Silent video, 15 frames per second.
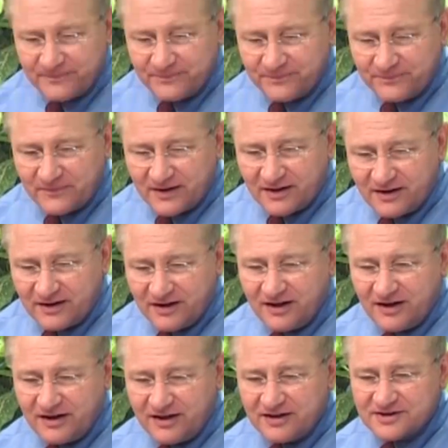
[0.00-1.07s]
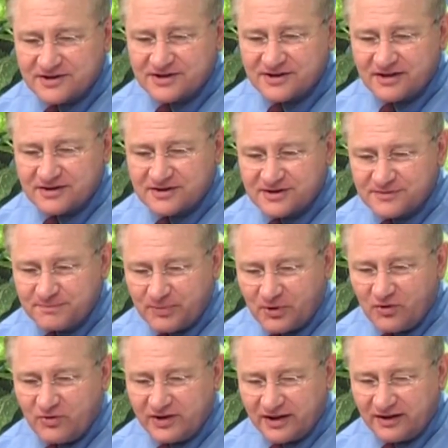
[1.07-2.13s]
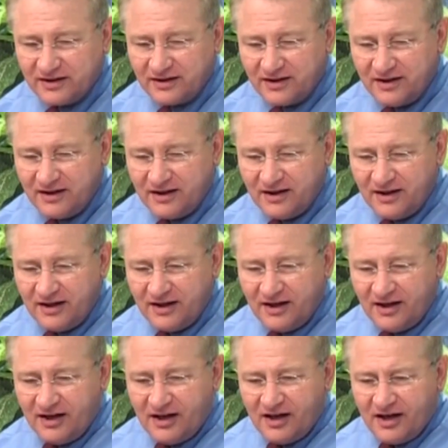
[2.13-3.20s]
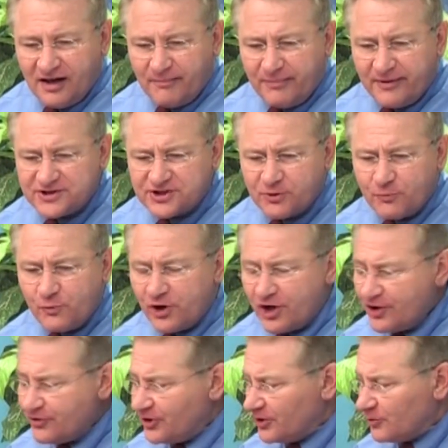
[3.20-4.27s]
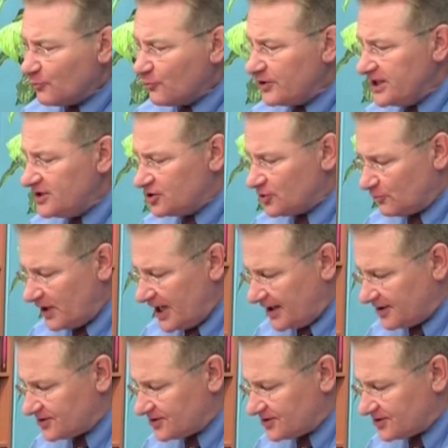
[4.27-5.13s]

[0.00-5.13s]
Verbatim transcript: hayatımızı değiştiriyor. Ve Rabbin sözü bizi başka bir yöne